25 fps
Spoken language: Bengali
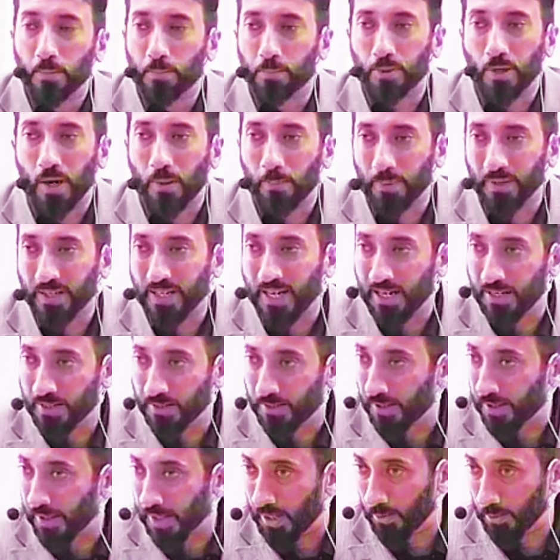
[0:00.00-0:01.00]
এই সমগ্র
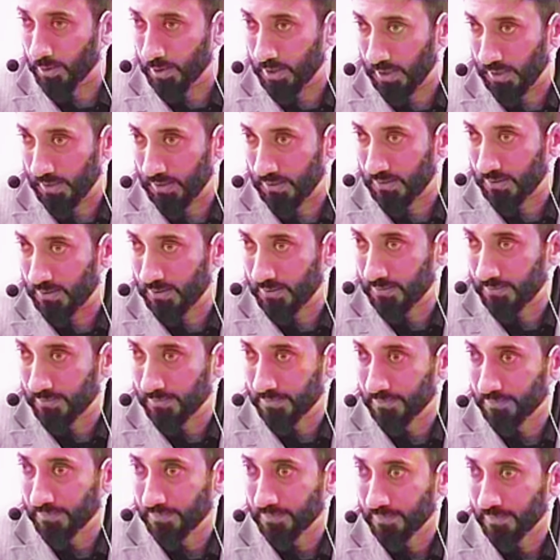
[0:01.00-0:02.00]
ভ্রমণের শেষে
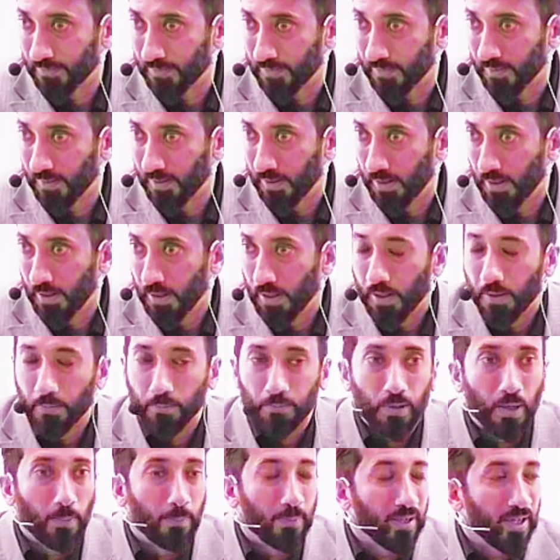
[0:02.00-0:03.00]

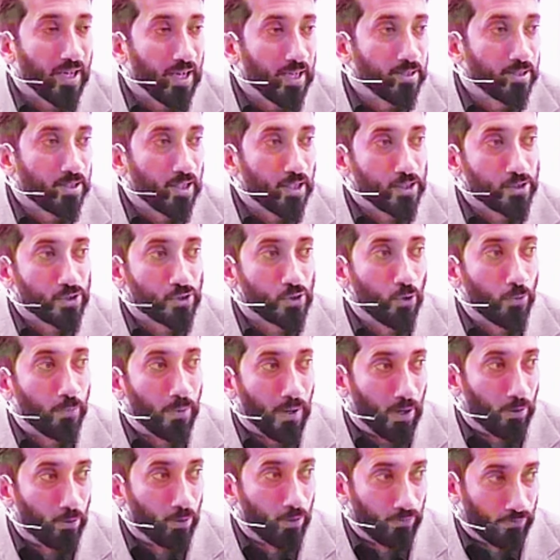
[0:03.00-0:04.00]
সিদ্ধান্তটা সম্পূর্ণরূপে
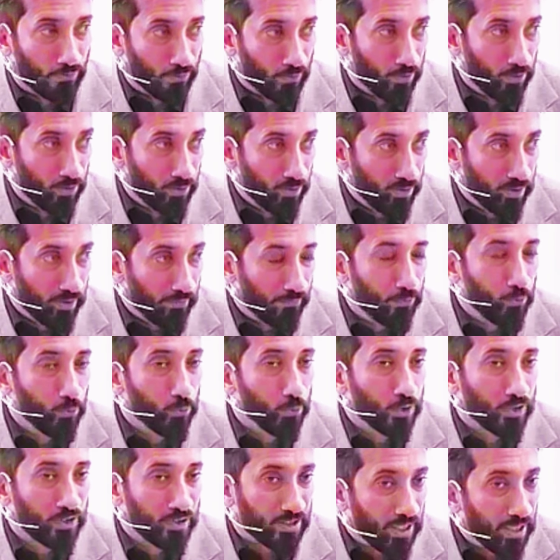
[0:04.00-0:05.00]
তোমার
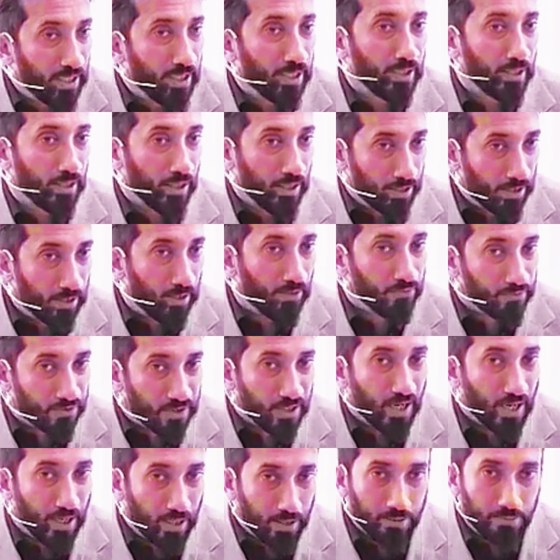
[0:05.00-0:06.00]
কারণ আল্লাহ
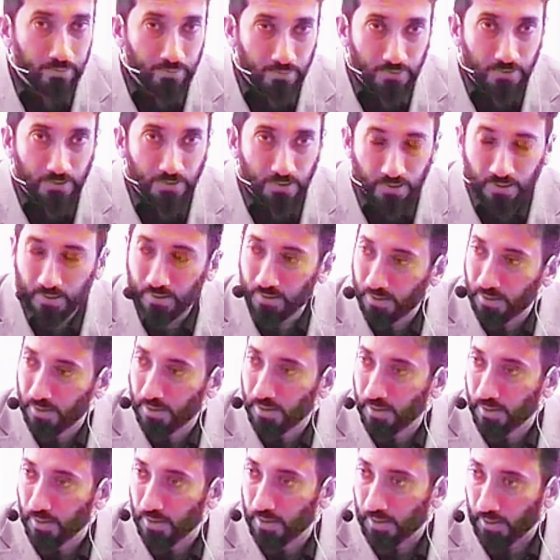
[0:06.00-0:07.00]
হয়তো আগামীকালই
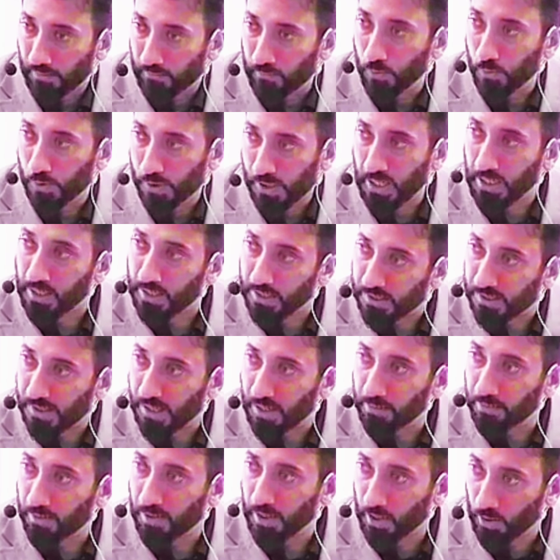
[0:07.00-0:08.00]
আমাকে নিয়ে যেতে পারেন
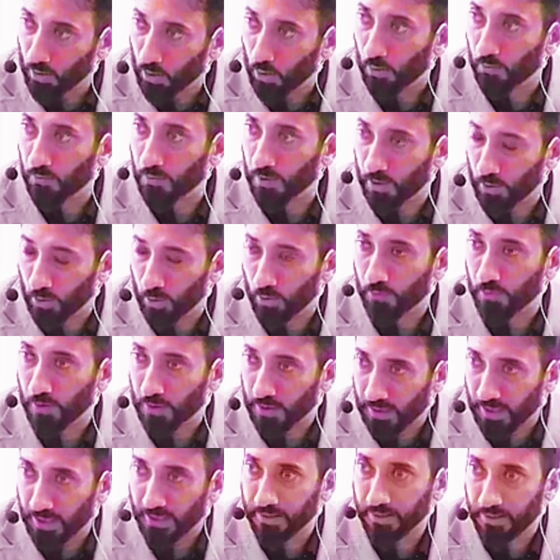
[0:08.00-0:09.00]
আল্লাহ হয়তো
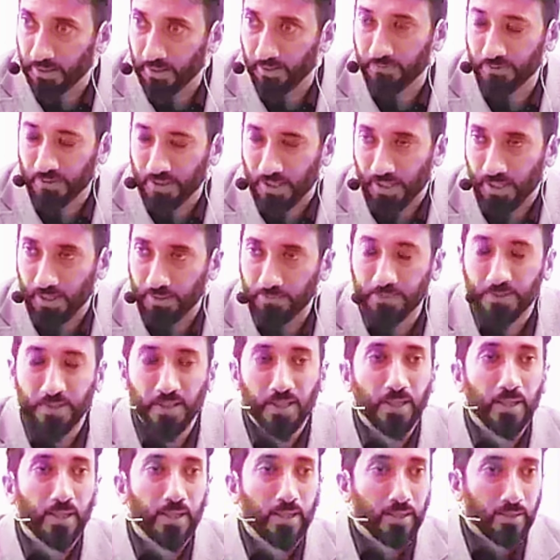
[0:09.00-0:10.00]
আমাকে এক বছরের মধ্যেই
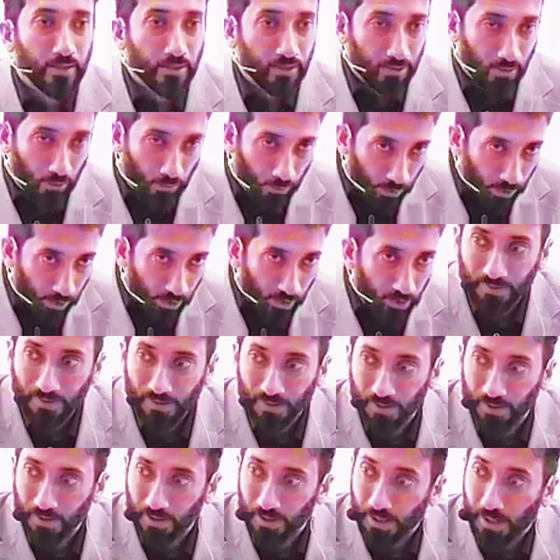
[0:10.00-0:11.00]
নিয়ে যেতে পারেন
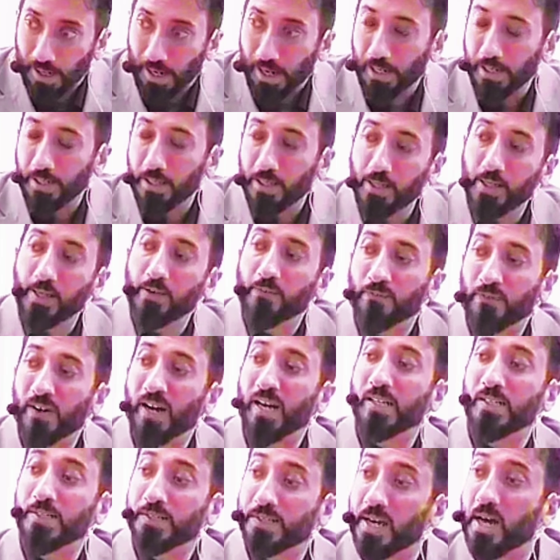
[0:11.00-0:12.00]
তোমার এবং আমার মাঝে যে
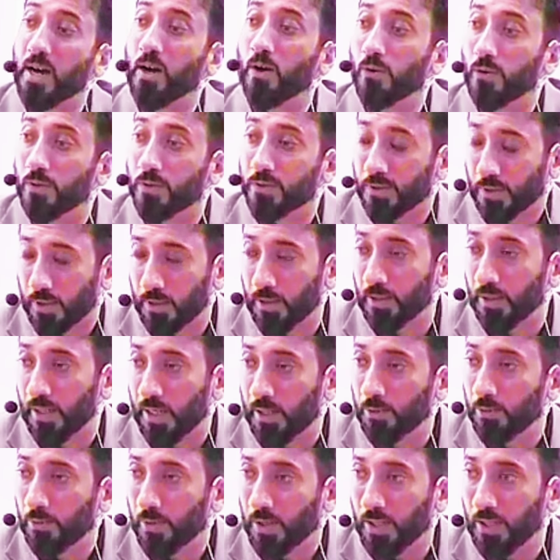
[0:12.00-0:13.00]
এই সম্পর্কটা
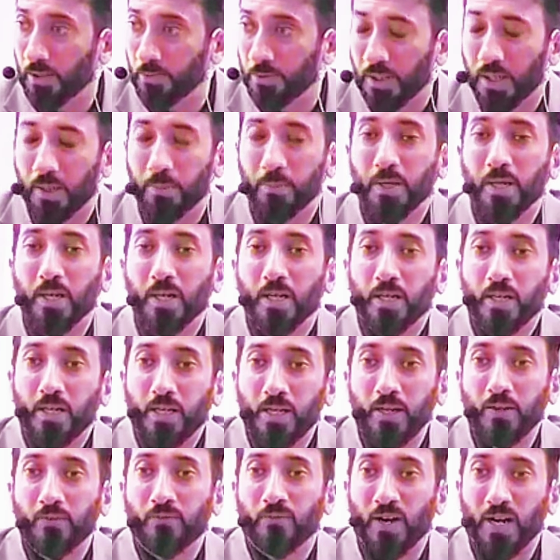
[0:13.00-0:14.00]
বর্তমানে আছে
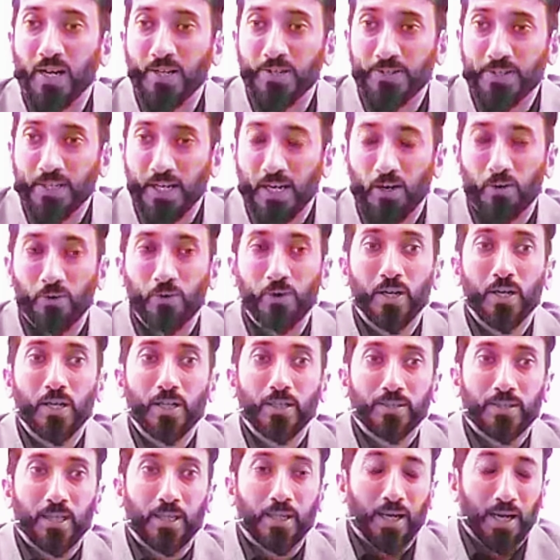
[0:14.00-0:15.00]
এমনকি যদি আমরা একশো
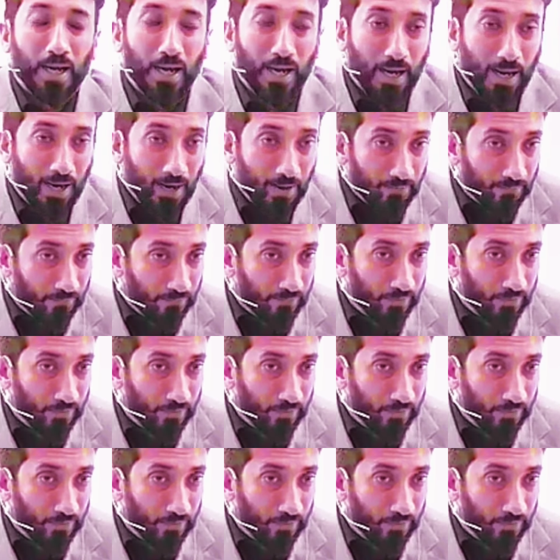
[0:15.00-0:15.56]
বছরও বাঁচি